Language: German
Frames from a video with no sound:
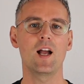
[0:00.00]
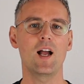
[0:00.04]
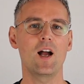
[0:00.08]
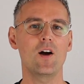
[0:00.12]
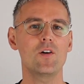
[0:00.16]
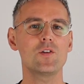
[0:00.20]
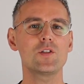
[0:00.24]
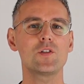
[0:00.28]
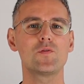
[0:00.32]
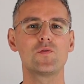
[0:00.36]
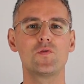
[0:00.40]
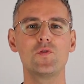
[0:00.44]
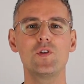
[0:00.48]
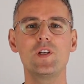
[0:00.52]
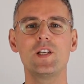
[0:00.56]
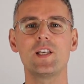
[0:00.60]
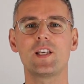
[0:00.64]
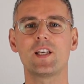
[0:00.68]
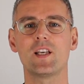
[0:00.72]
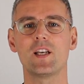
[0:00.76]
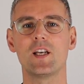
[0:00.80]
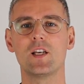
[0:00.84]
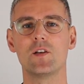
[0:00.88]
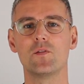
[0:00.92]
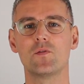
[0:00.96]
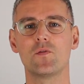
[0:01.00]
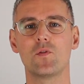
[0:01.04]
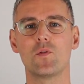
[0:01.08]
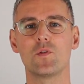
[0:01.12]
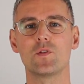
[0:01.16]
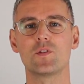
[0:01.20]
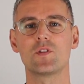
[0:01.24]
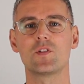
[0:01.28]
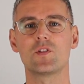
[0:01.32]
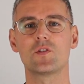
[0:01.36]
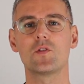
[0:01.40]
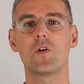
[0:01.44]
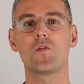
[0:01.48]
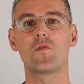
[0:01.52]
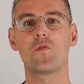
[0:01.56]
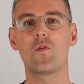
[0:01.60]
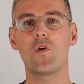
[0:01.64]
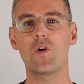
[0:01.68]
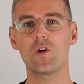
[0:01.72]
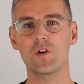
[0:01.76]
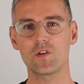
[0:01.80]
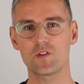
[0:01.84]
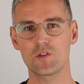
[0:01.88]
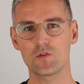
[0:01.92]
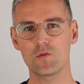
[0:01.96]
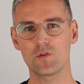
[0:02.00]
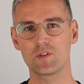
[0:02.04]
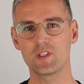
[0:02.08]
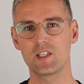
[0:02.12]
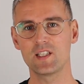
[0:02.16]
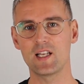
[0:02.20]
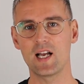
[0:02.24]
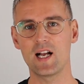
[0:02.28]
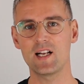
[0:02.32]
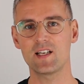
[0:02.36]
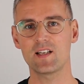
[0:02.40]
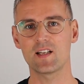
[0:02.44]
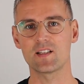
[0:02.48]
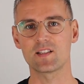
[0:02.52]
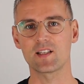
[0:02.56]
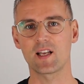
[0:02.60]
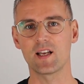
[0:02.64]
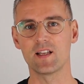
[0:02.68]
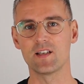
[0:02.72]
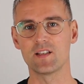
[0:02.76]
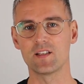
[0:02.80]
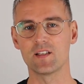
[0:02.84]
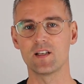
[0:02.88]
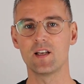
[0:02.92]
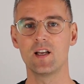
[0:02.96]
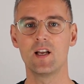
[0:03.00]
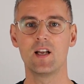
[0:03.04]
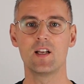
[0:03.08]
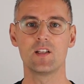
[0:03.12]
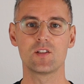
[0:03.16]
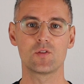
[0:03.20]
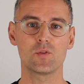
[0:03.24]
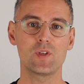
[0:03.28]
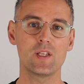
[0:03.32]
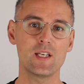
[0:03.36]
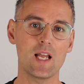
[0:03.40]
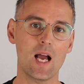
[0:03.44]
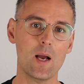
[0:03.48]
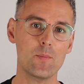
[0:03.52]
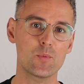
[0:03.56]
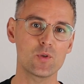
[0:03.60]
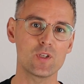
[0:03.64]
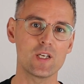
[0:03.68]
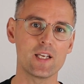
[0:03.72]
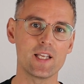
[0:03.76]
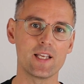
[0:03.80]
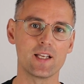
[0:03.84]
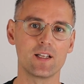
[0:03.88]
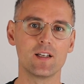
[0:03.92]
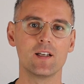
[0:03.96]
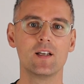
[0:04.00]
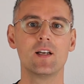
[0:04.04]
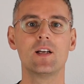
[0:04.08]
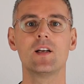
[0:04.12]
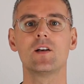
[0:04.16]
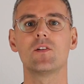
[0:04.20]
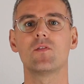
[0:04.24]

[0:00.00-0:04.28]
Ausführliche Infos zur vorgezogenen Altersrente, zu den Abschlägen,